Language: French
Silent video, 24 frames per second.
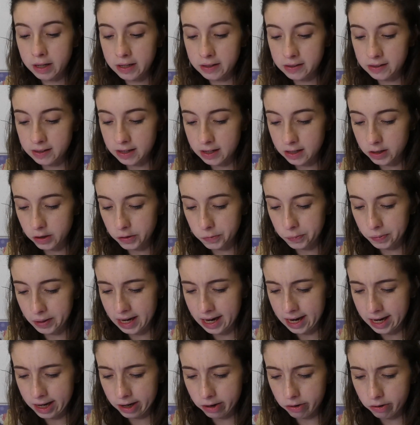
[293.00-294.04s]
et c'est un
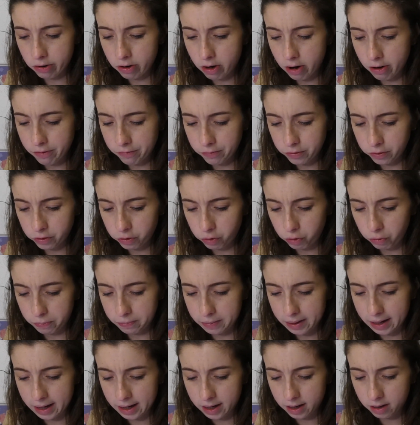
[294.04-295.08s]
spray Relove
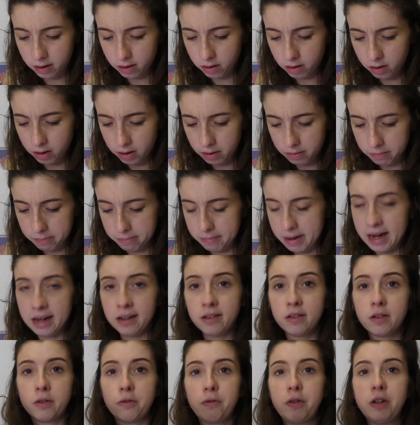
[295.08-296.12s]
Super
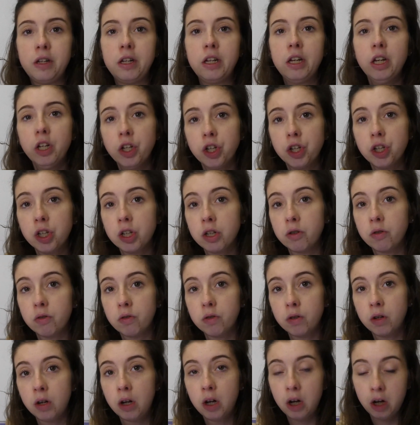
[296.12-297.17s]
Mate Finish.
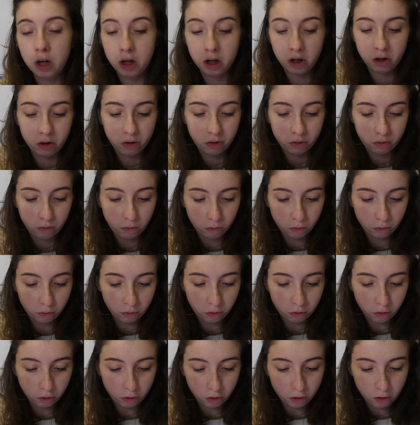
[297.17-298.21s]

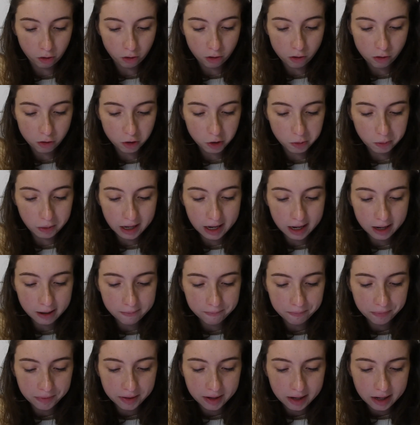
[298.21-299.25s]
Donc euh, le
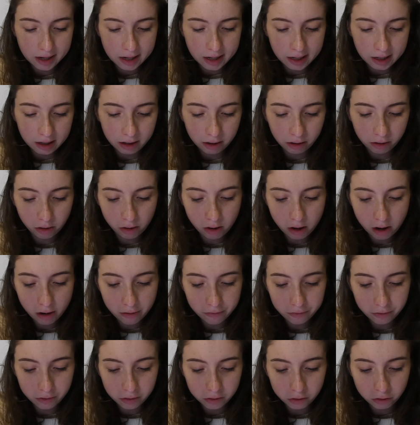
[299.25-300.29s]
spray,
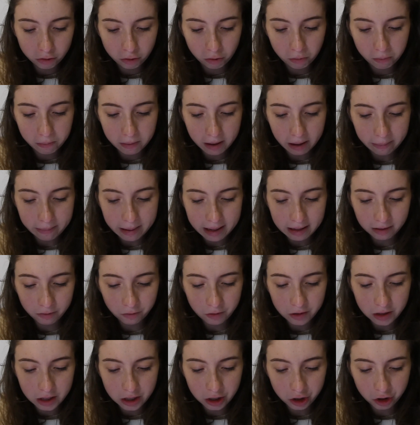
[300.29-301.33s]
Relove Super Make
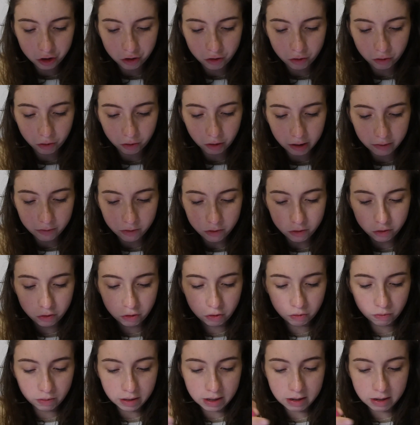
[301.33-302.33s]
Finish de Révolution